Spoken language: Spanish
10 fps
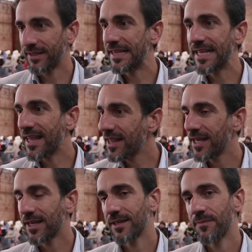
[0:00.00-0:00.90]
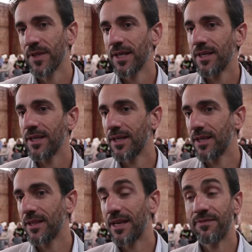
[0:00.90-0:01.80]
del día a día,
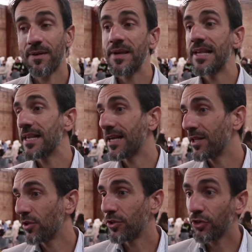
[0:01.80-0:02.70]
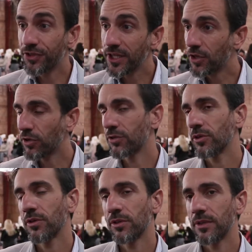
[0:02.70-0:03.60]
eh, de las familias, de, los hijos,
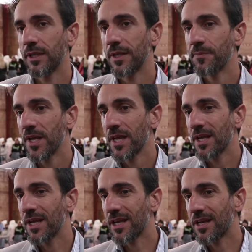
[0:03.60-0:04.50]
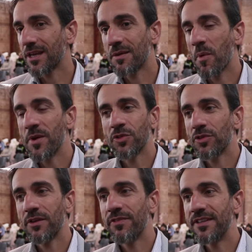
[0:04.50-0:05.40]
¿no? Eh,
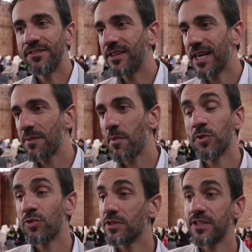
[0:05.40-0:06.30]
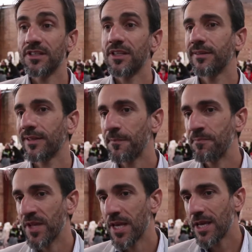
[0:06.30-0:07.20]
momentos de felicidad, momentos de tristeza,
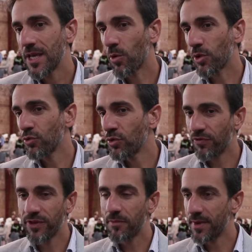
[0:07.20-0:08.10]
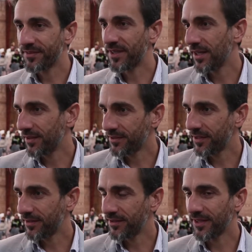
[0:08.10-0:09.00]
y cuando uno firma esa,
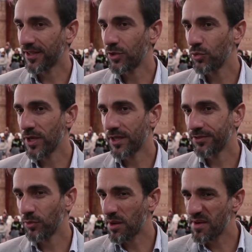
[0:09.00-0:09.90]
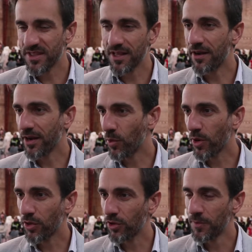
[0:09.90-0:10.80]
esa escritura seguramente en el
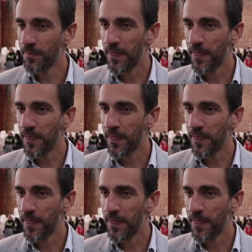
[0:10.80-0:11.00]
recuerdo